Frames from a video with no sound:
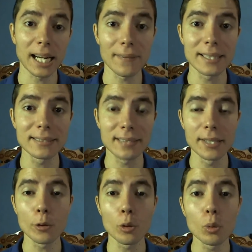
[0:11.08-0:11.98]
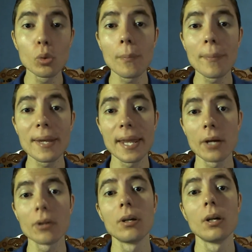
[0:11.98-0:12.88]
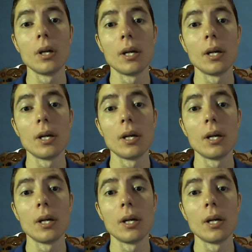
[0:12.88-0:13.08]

acaba de salir un video